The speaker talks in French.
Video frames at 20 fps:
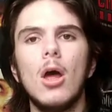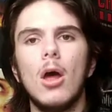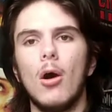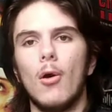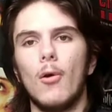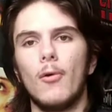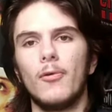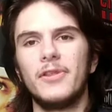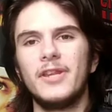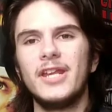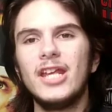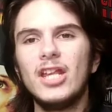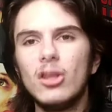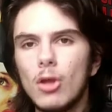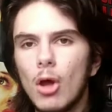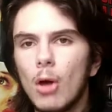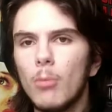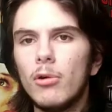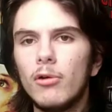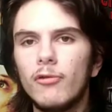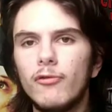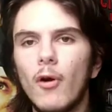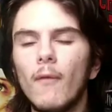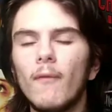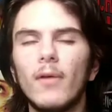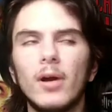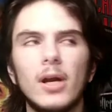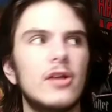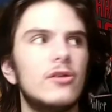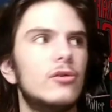en énorme forme.
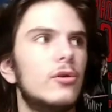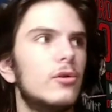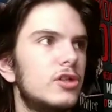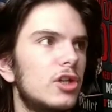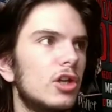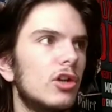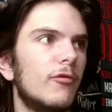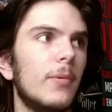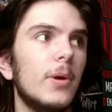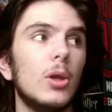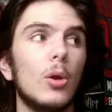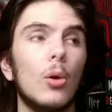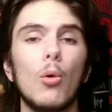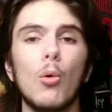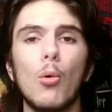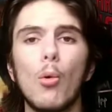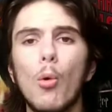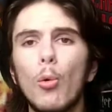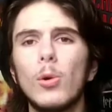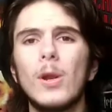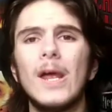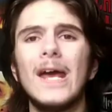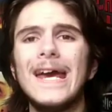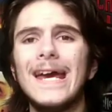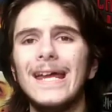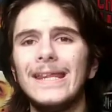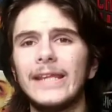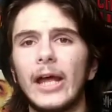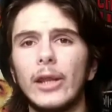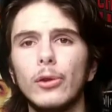Voilà, Dustin Hoffman dans le rôle
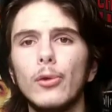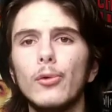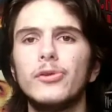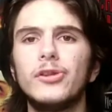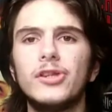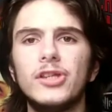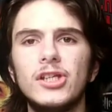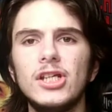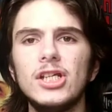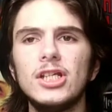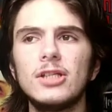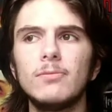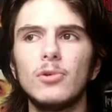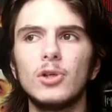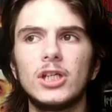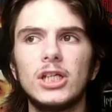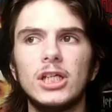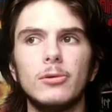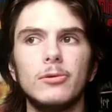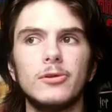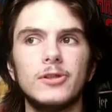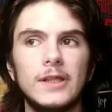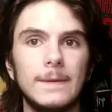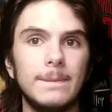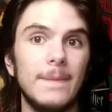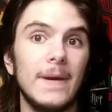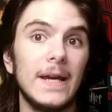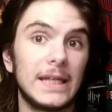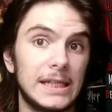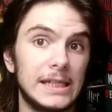d'un autisme qui ne sait
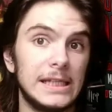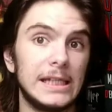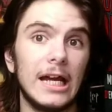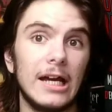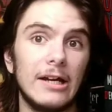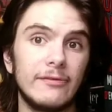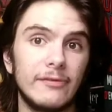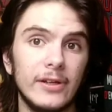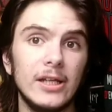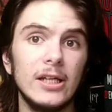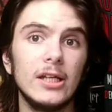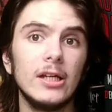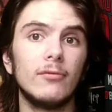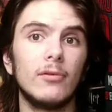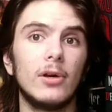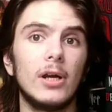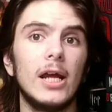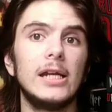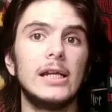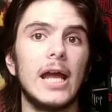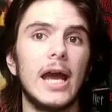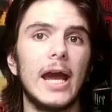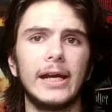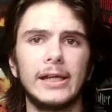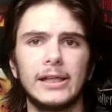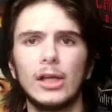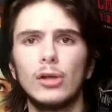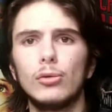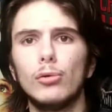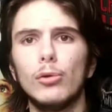pas qu'il a un frère. Voilà, il a
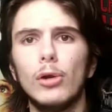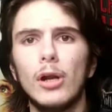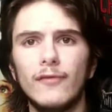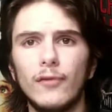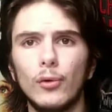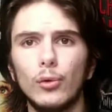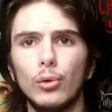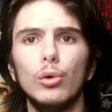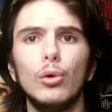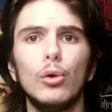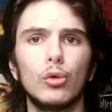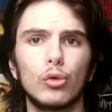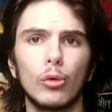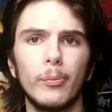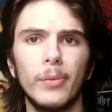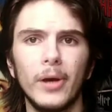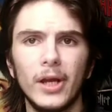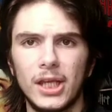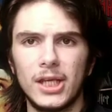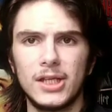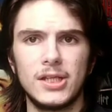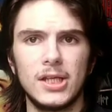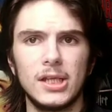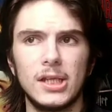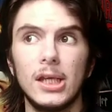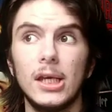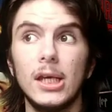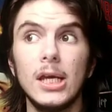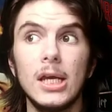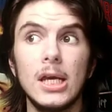arrêté de la fortune de son père
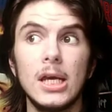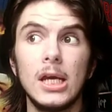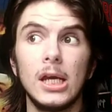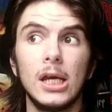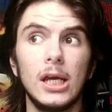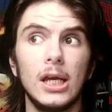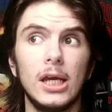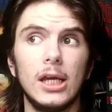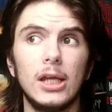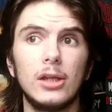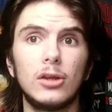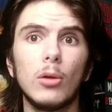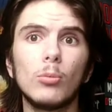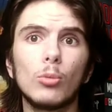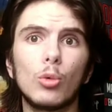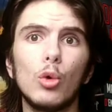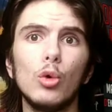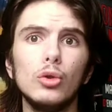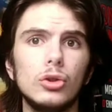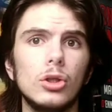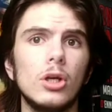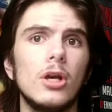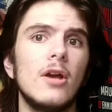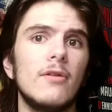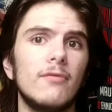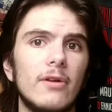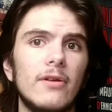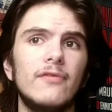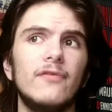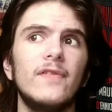décédé. Et Tom Cruise
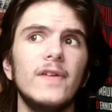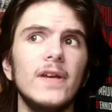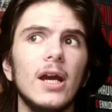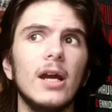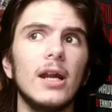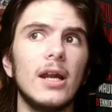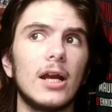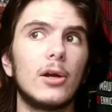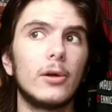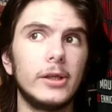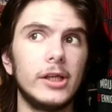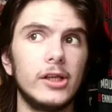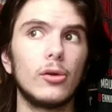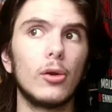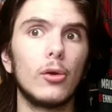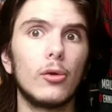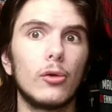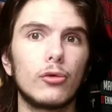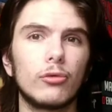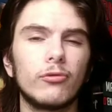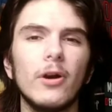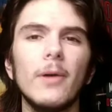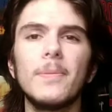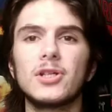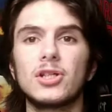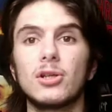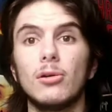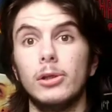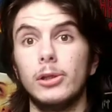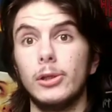va faire la connaissance de son frère
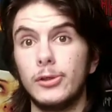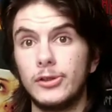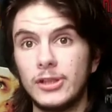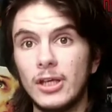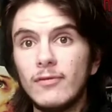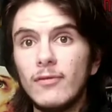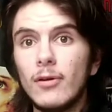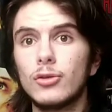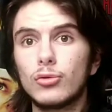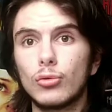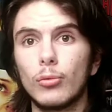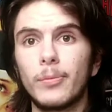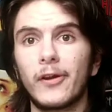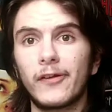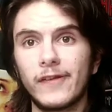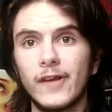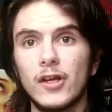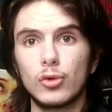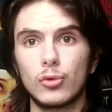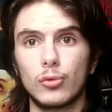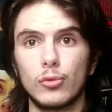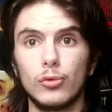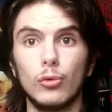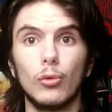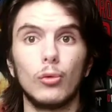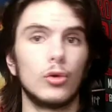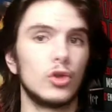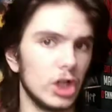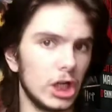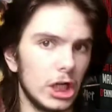parce qu'il ne savait son personnage,
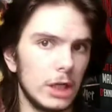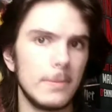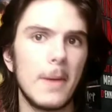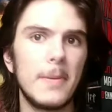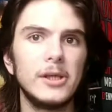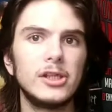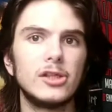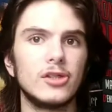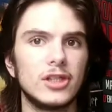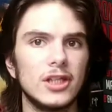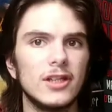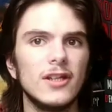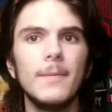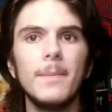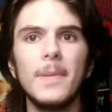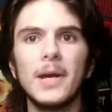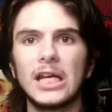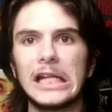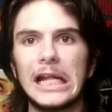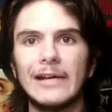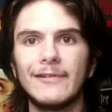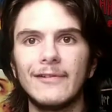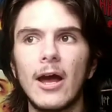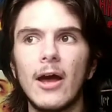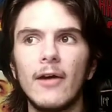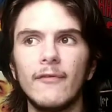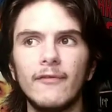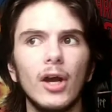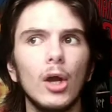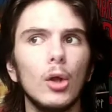donc Charlie Babbitt ne savait pas qu'il avait
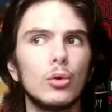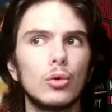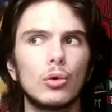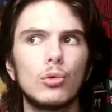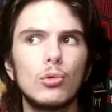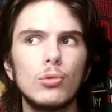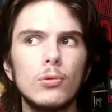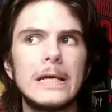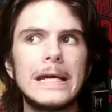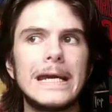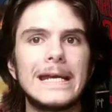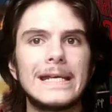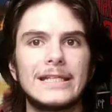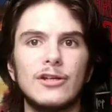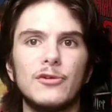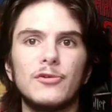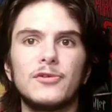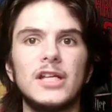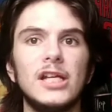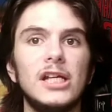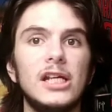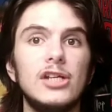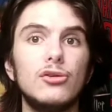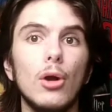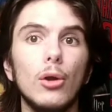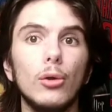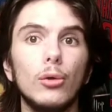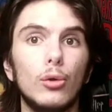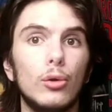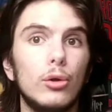un frère. Du coup, c'est aussi
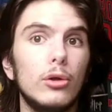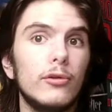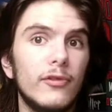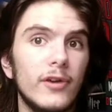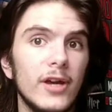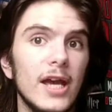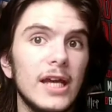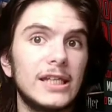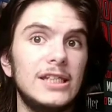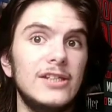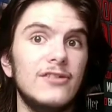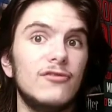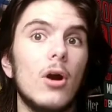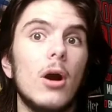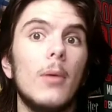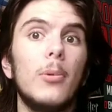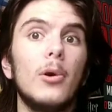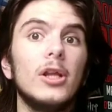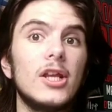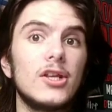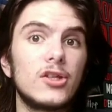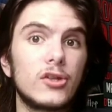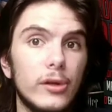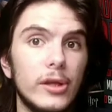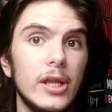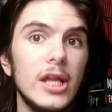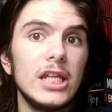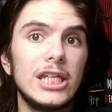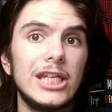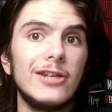l'histoire de deux frères qui vont apprendre à se
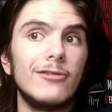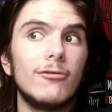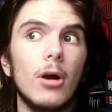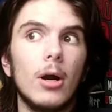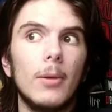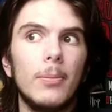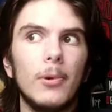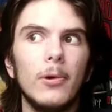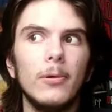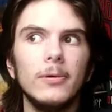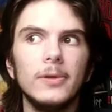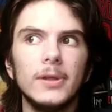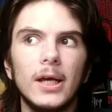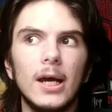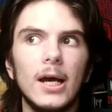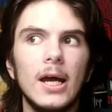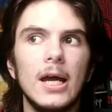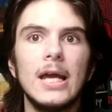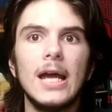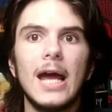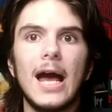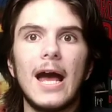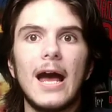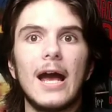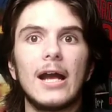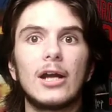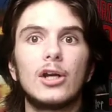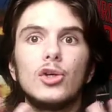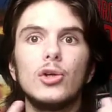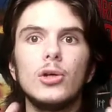connaître, qui vont apprendre
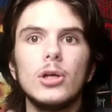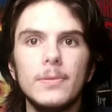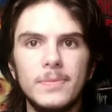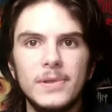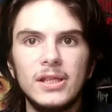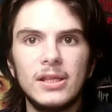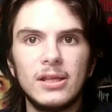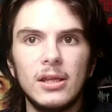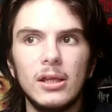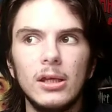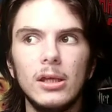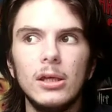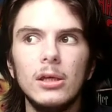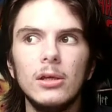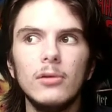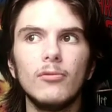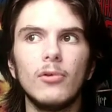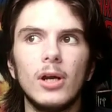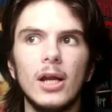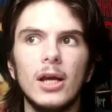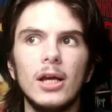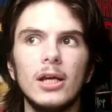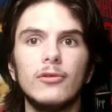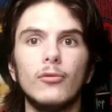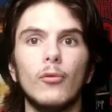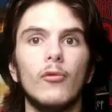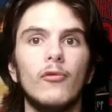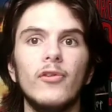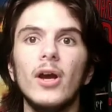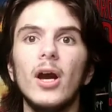à, cohabiter. Voilà, ils
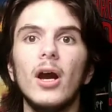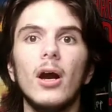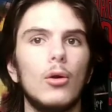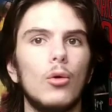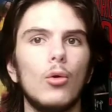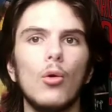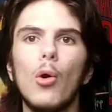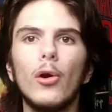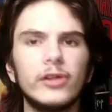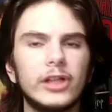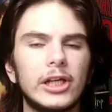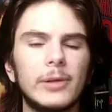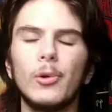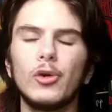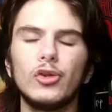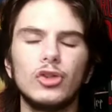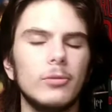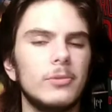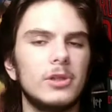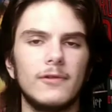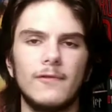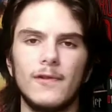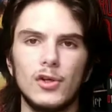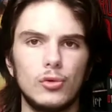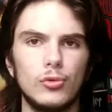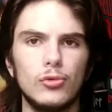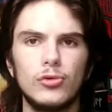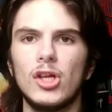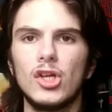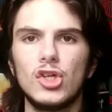vont faire un long retrait ensemble, mais ça va être
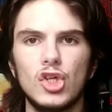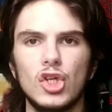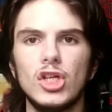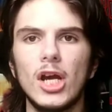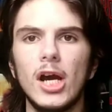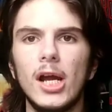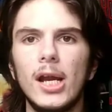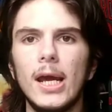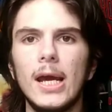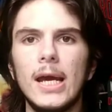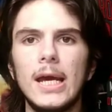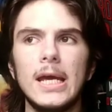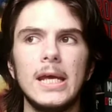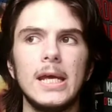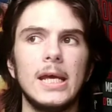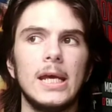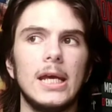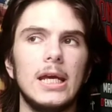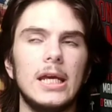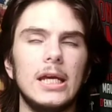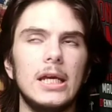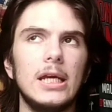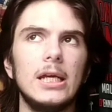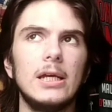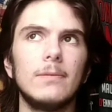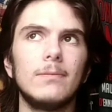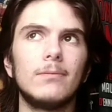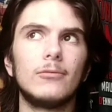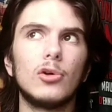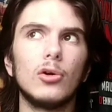juste génial.
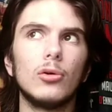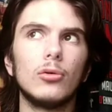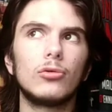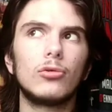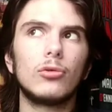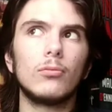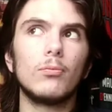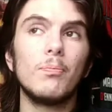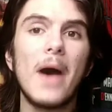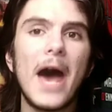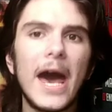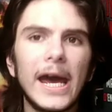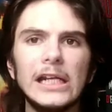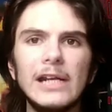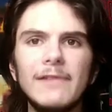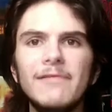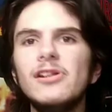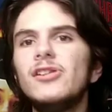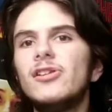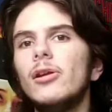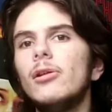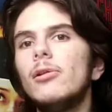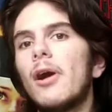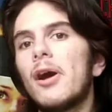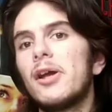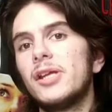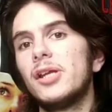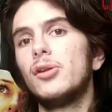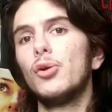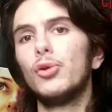Et quand Barry Levinson, le
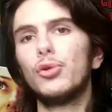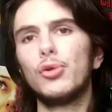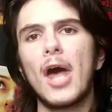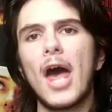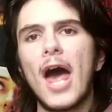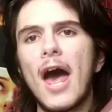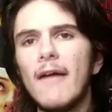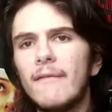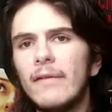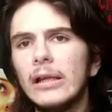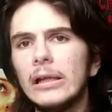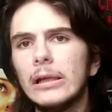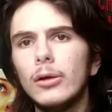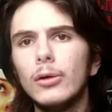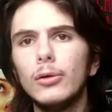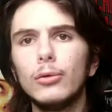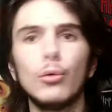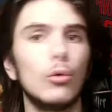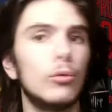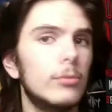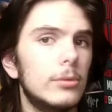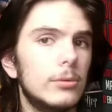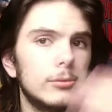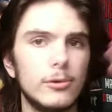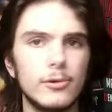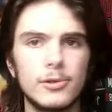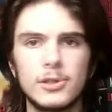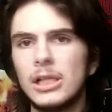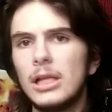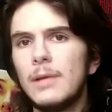réalisateur de Alone ou même
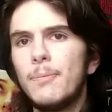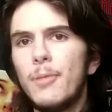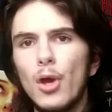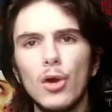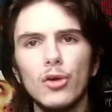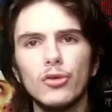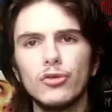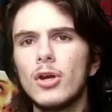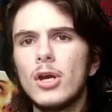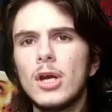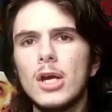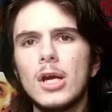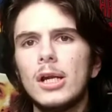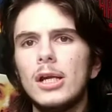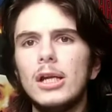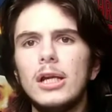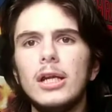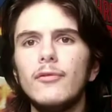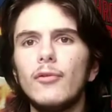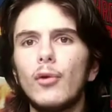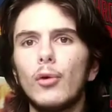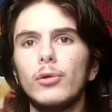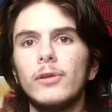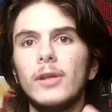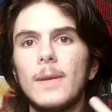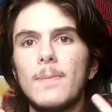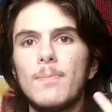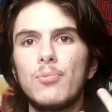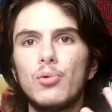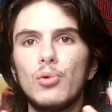de Sleepers, livre une
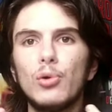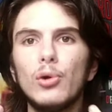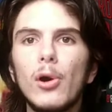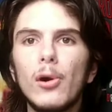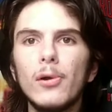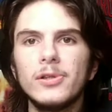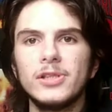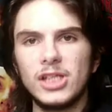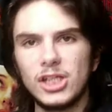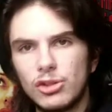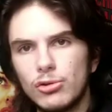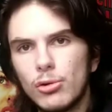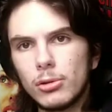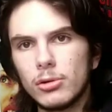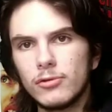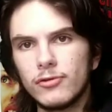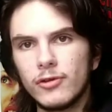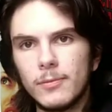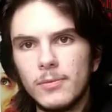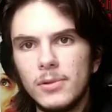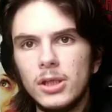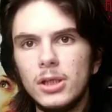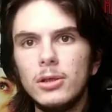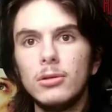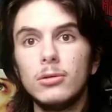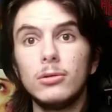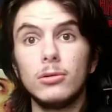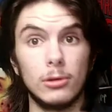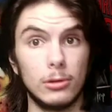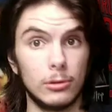des plus grandes histoires de
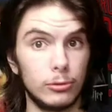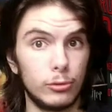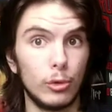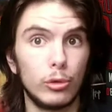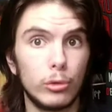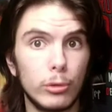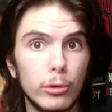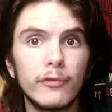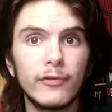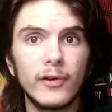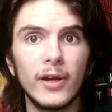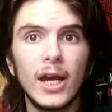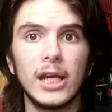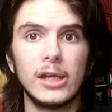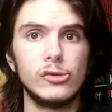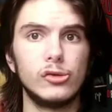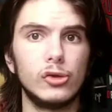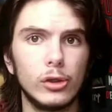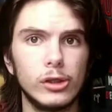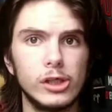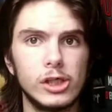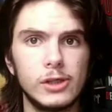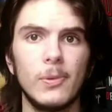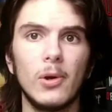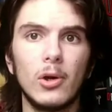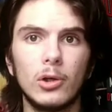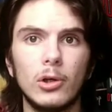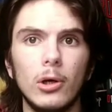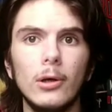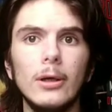famille de deux frères qui ne se connaissent pas
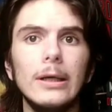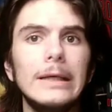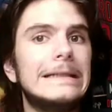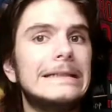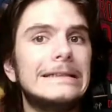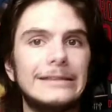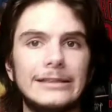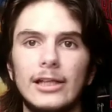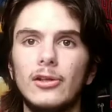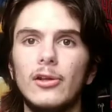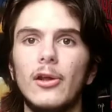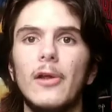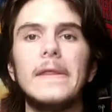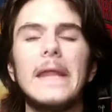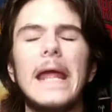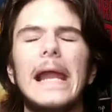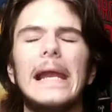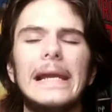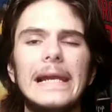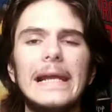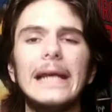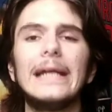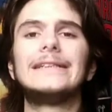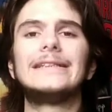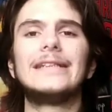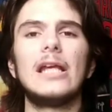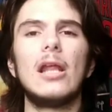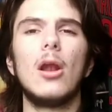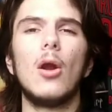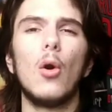encore. Ça donne
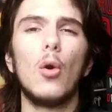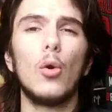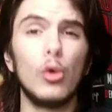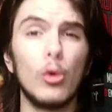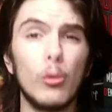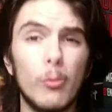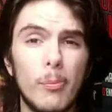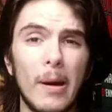l'excellent, le